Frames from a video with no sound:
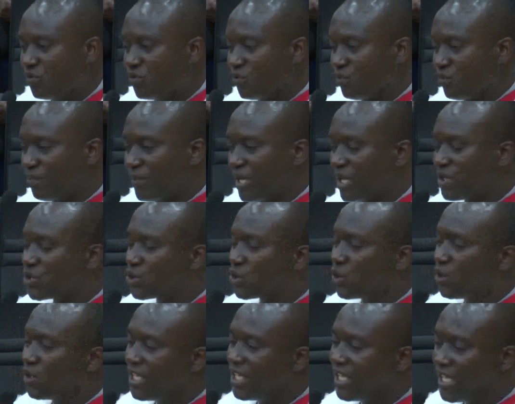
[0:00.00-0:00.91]

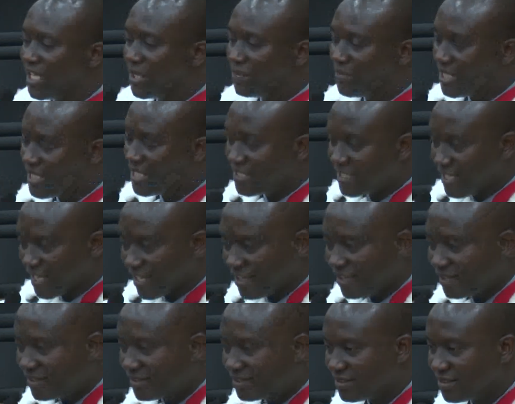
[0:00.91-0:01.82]
personne n'est né militaire
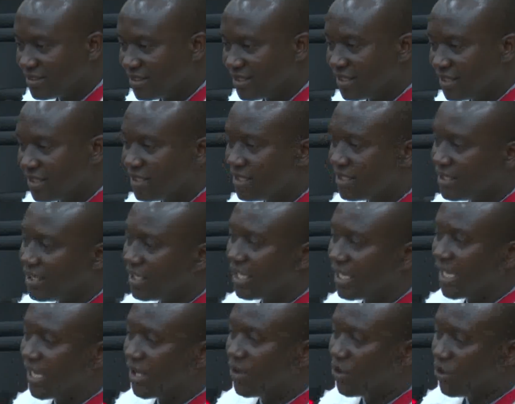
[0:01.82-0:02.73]

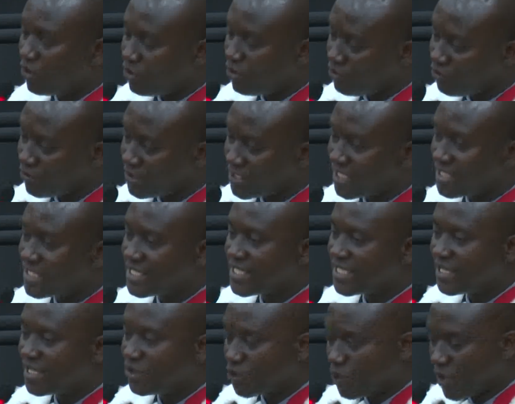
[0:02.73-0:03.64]
et que vous êtes
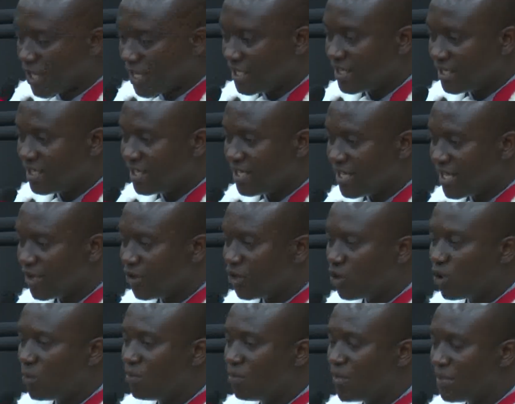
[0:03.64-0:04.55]
citoyen guinéen au
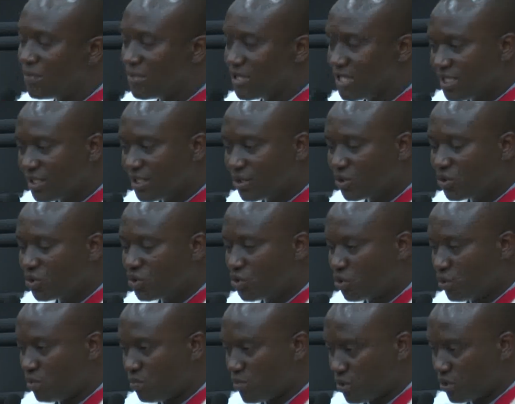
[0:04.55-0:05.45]
même titre que tout le
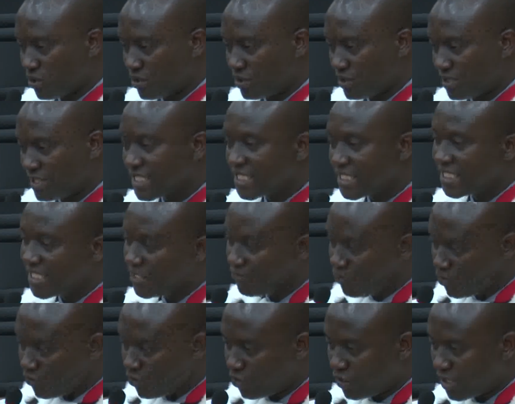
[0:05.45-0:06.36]
monde. Si vous
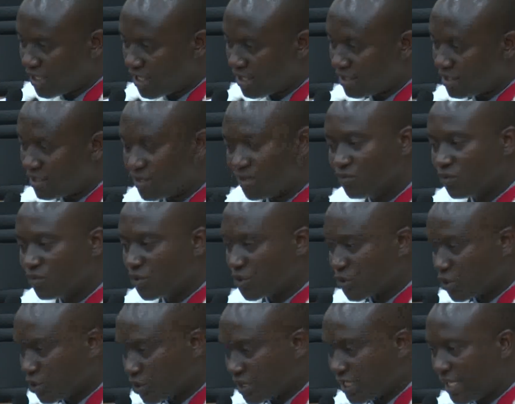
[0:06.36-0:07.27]
voulez, vous
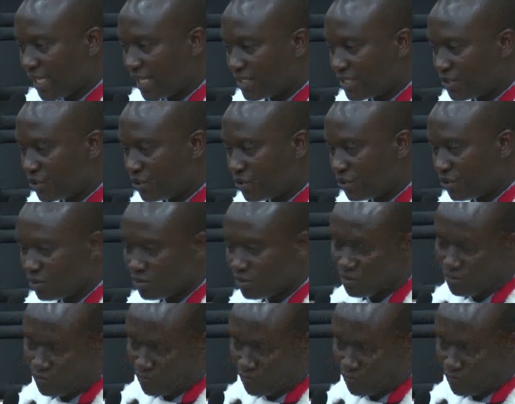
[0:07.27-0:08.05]
ôtez la tenue, vous vous